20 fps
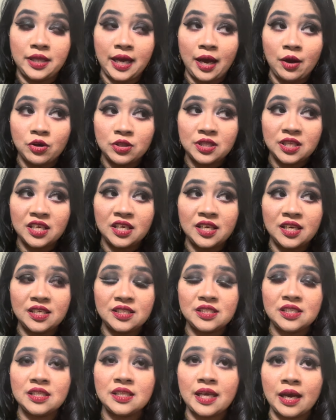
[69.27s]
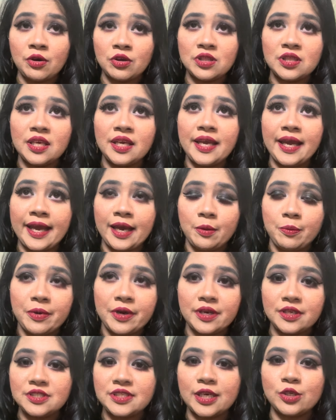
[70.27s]
দাওয়াতে গিয়েছি দাওয়াত থেকে
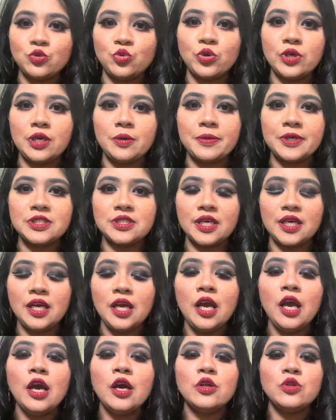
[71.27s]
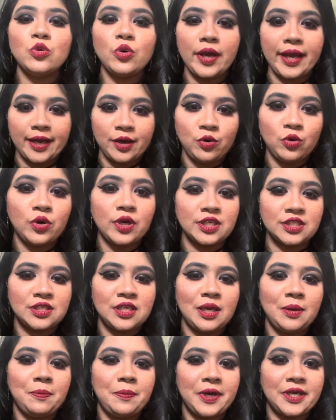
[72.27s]
একবারে শাশুড়ির বাসায় তো এখন
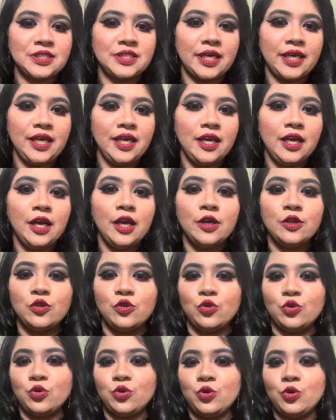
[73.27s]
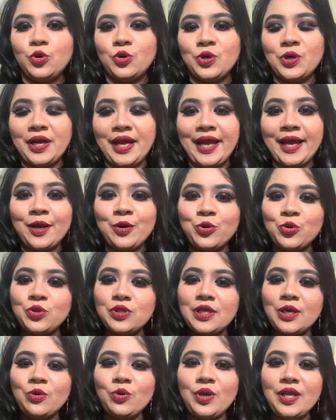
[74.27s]
আসলাম বাসায় তো এখন
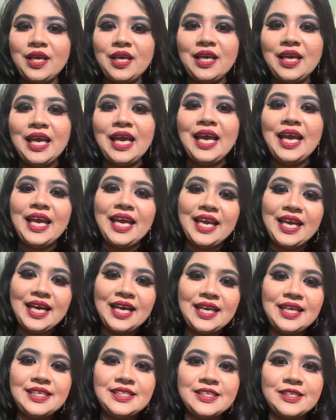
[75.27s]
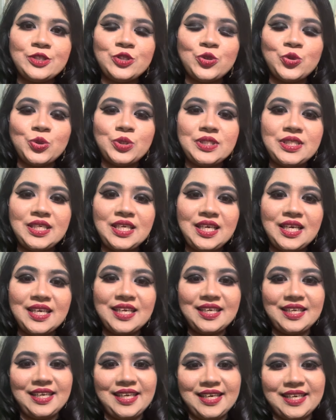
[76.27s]
তাহলে এখানেই শেষ করছি
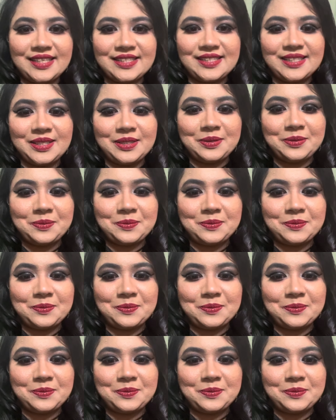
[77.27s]
ঠিক আছে